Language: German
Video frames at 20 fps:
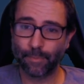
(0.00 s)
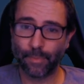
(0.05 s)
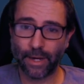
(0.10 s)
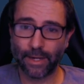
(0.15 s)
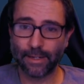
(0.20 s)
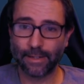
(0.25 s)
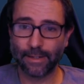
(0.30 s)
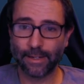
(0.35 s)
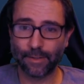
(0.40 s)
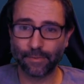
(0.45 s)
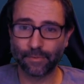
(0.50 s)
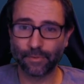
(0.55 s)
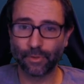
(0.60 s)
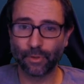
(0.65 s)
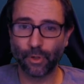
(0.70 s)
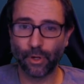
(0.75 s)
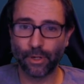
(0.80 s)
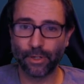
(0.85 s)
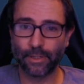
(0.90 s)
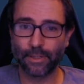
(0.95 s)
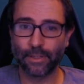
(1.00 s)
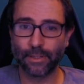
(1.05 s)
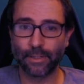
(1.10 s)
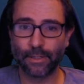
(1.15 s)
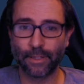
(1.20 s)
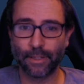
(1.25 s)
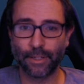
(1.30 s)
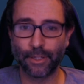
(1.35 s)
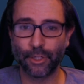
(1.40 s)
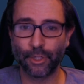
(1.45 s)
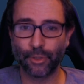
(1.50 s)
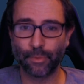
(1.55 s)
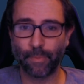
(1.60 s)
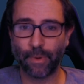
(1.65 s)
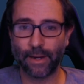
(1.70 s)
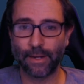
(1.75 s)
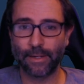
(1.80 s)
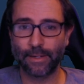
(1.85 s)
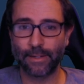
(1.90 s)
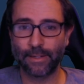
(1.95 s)
Beide Treffen könnte eine
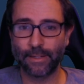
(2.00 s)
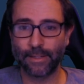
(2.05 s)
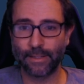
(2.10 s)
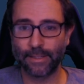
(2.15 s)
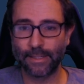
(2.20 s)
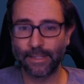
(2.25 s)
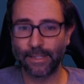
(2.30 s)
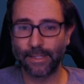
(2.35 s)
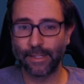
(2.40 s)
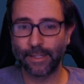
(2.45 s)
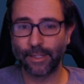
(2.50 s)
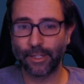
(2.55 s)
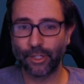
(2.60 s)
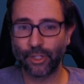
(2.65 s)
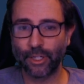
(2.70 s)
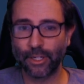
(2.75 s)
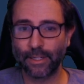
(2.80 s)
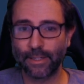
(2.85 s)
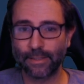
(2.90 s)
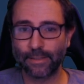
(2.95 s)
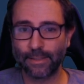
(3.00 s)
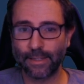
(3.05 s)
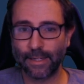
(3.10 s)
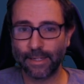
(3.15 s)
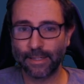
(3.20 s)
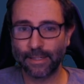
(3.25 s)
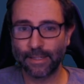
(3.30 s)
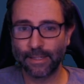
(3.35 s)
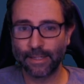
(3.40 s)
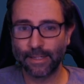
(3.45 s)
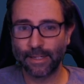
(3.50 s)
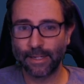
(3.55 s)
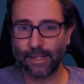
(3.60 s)
spannende Geschichte sein.